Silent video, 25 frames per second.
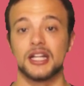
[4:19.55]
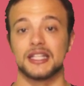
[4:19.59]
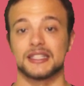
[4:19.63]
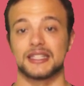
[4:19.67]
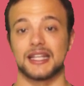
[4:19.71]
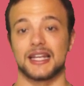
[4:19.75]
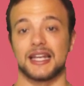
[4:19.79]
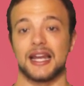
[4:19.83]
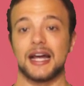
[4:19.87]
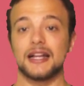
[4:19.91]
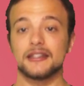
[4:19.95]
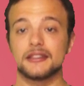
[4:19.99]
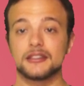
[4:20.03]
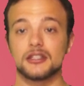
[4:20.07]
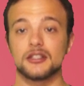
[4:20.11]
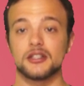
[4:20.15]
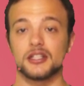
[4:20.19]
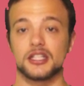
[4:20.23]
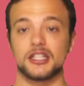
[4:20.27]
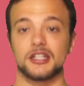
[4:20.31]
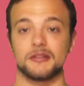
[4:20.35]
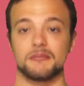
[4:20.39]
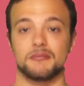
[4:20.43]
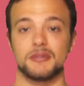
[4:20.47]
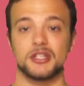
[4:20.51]
dall'altro
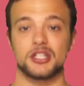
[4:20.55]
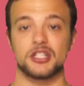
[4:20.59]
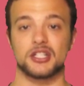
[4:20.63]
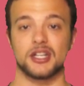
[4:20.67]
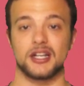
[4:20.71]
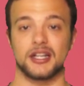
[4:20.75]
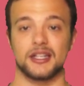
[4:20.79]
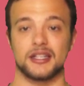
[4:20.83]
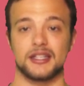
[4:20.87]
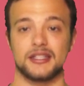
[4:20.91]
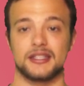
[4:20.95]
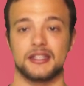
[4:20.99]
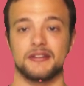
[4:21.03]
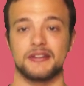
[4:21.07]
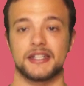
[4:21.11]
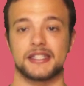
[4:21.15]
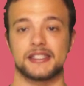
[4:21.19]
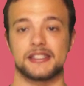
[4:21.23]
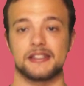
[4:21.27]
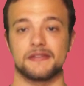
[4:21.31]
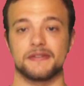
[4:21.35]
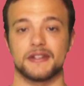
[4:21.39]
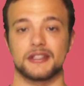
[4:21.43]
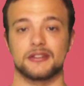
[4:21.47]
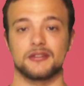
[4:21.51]
inibisce la, i
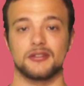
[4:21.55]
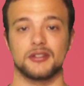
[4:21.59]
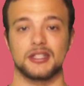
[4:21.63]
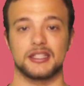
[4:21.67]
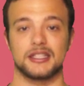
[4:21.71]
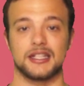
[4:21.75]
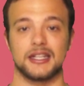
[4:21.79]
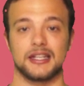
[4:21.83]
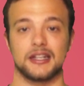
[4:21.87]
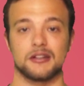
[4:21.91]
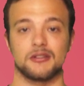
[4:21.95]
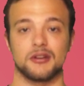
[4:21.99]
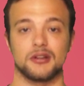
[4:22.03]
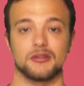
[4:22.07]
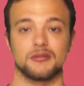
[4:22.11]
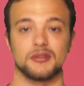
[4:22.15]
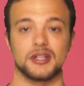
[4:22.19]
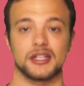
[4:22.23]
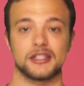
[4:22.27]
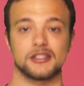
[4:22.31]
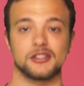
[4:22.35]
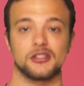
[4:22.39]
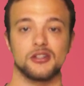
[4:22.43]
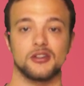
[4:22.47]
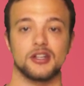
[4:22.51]
diversi fattori della
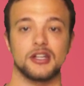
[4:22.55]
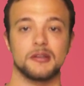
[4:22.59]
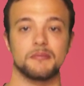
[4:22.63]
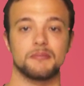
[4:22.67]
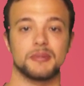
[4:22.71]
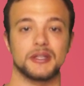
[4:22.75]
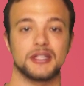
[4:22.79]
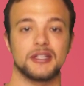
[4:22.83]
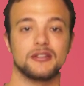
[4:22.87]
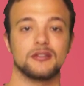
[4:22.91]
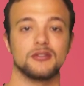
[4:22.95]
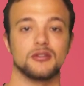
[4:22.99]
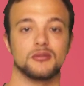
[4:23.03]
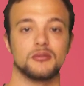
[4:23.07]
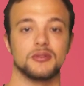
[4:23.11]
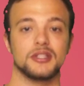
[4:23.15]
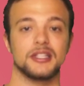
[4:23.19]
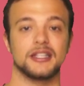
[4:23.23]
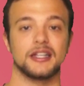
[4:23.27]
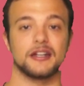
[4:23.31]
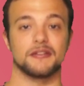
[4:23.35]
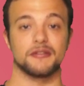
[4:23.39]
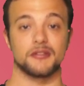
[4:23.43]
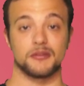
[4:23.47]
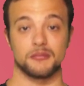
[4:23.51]
coagulazione impedendo
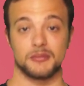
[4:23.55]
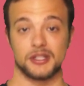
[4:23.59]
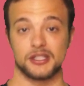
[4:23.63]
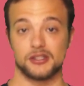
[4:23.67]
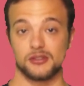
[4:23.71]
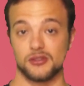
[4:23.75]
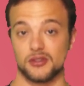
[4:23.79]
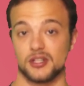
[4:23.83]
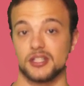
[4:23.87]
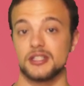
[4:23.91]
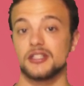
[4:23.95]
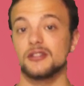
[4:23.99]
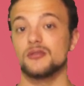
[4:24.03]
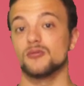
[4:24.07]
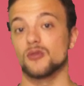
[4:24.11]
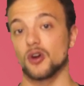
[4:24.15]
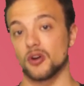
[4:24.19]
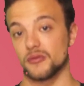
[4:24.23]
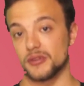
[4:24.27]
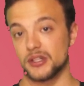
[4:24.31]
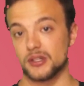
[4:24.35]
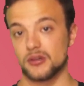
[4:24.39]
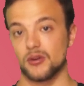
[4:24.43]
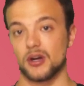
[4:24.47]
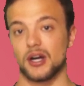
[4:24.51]
quindi la formazione di
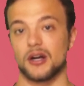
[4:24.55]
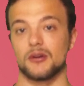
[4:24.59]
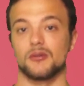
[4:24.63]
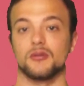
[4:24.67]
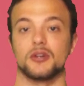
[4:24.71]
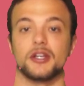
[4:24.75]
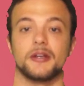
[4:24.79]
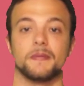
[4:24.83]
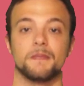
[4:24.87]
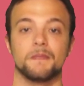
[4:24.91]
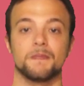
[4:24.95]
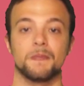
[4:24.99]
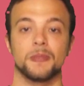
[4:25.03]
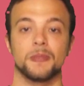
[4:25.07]
nuovi coaguli.